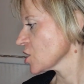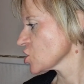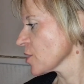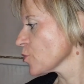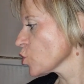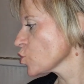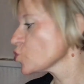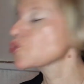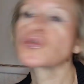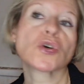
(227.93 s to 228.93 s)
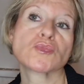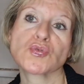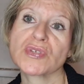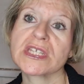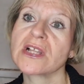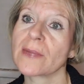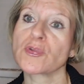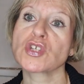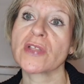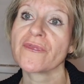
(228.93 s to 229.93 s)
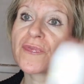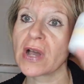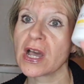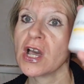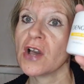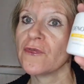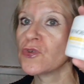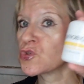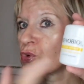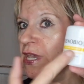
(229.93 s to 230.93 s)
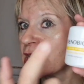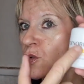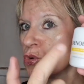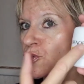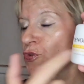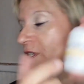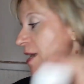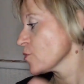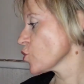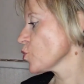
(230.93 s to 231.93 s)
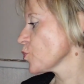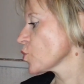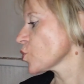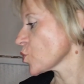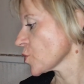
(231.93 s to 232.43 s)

J'aime beaucoup, comme je vous dis la prochaine fois, vous aurez le deuxième pot.